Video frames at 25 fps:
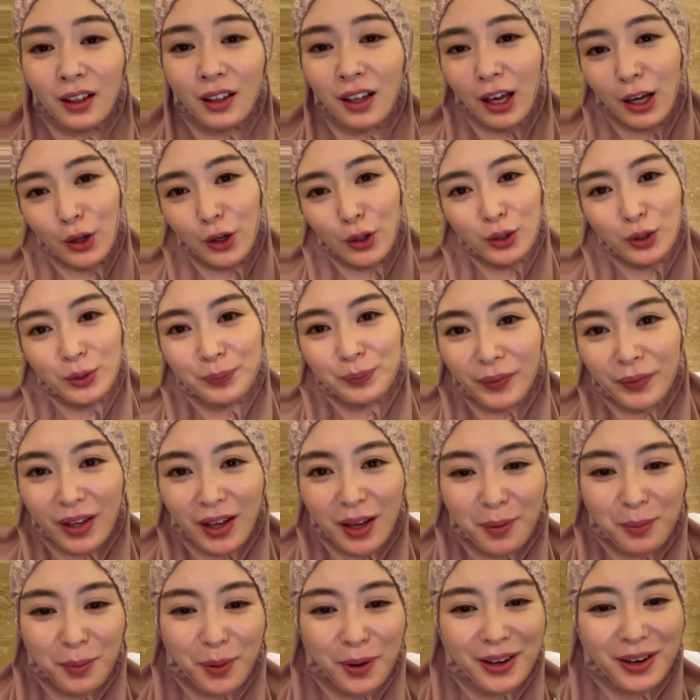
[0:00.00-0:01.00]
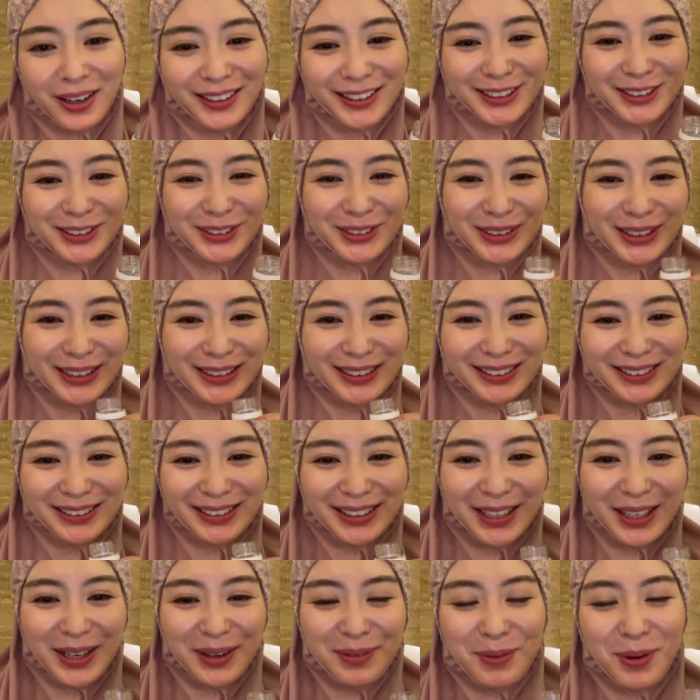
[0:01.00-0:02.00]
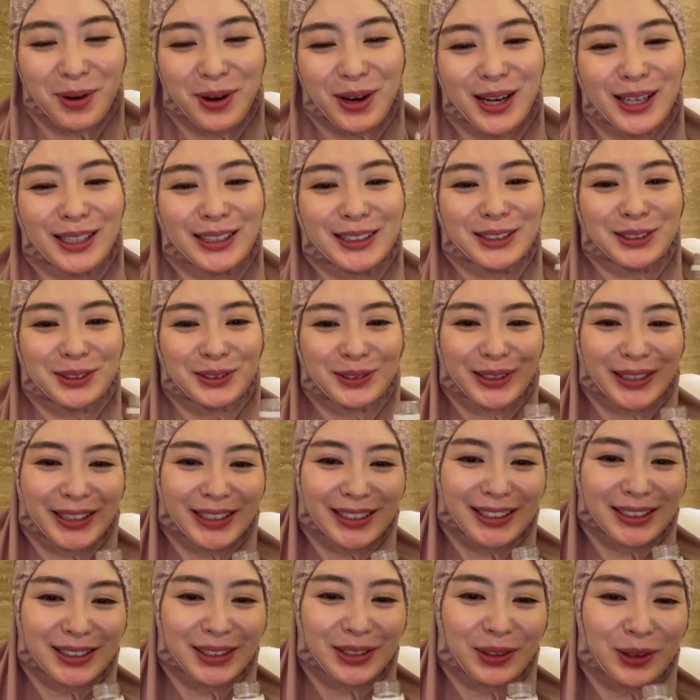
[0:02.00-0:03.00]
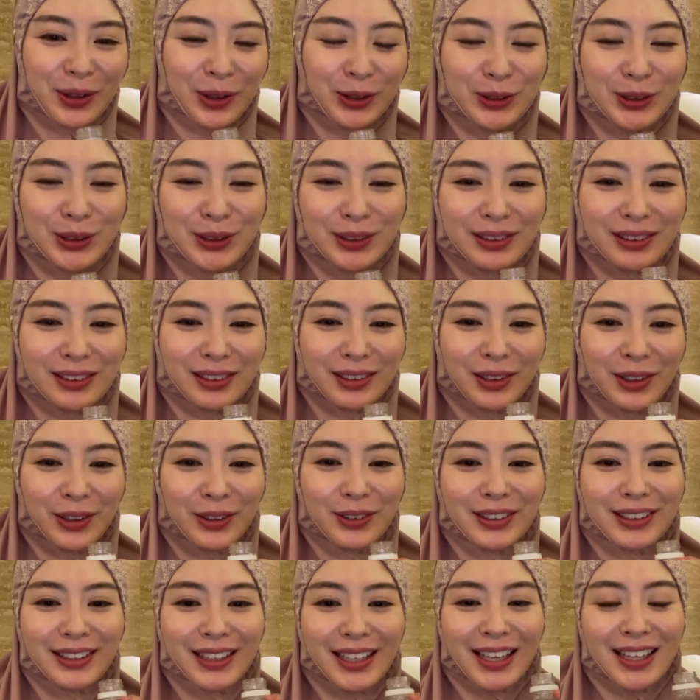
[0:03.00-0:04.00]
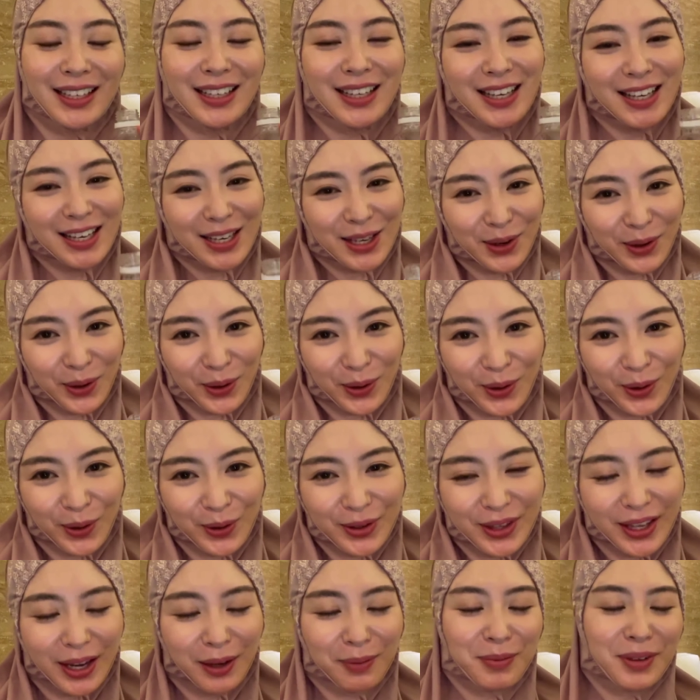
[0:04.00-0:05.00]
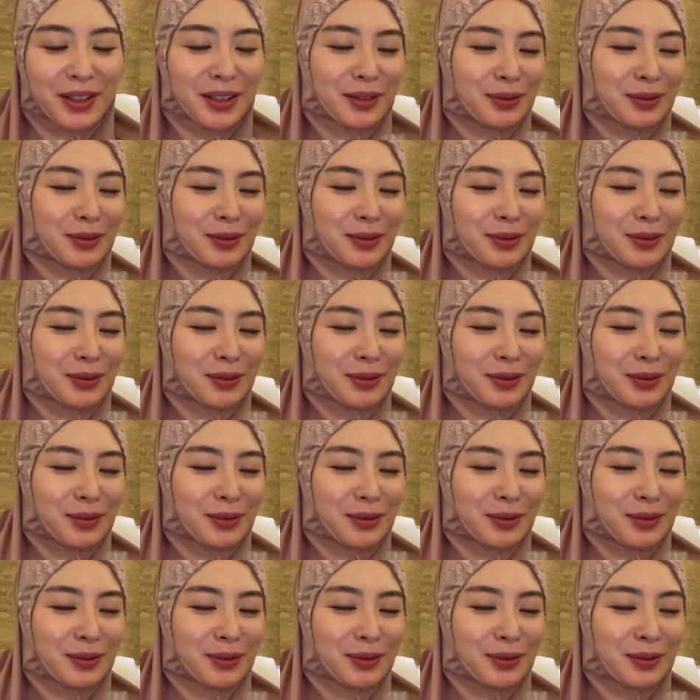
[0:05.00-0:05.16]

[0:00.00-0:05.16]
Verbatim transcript: kalau pokari sweat, pokari sweat contain ion